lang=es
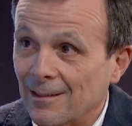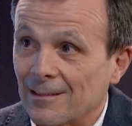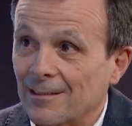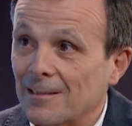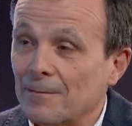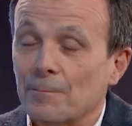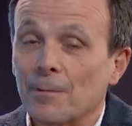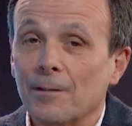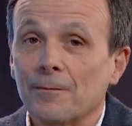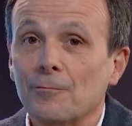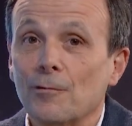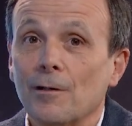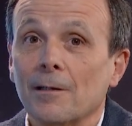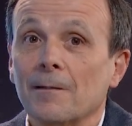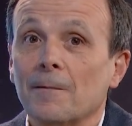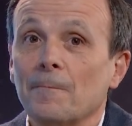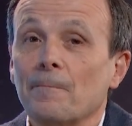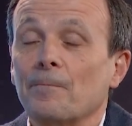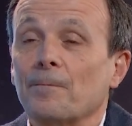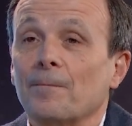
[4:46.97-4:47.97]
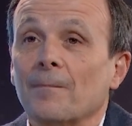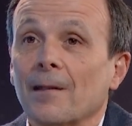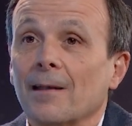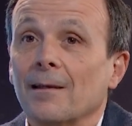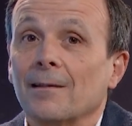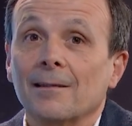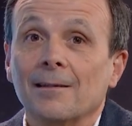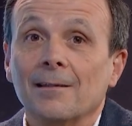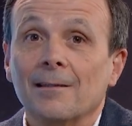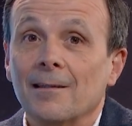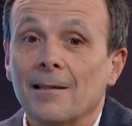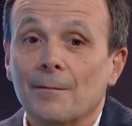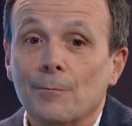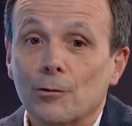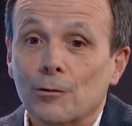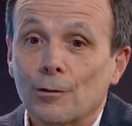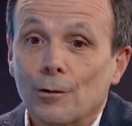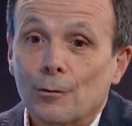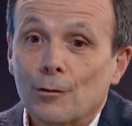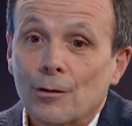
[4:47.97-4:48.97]
que siempre fue y
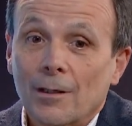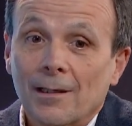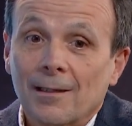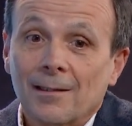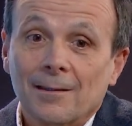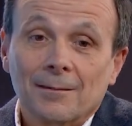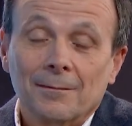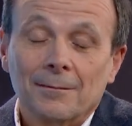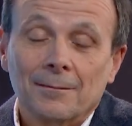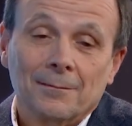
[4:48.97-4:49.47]
demostró ser